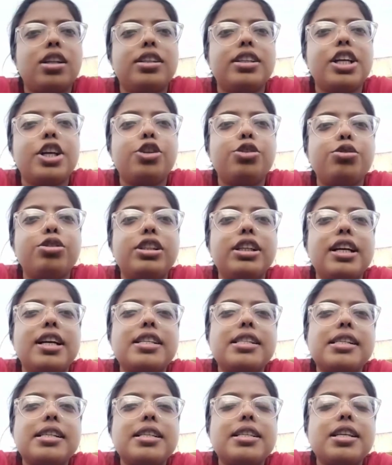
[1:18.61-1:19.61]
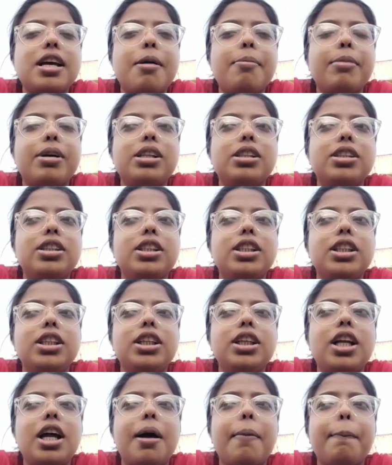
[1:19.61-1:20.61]
যেহেতু থিয়েটারটা
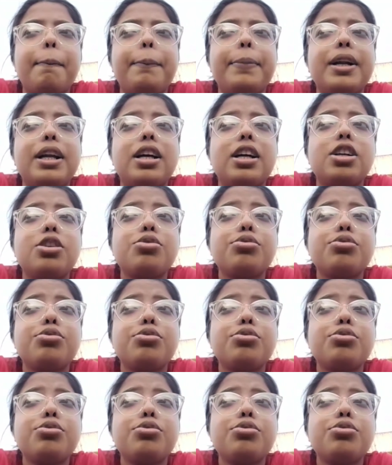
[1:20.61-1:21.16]
আমাদের আমরা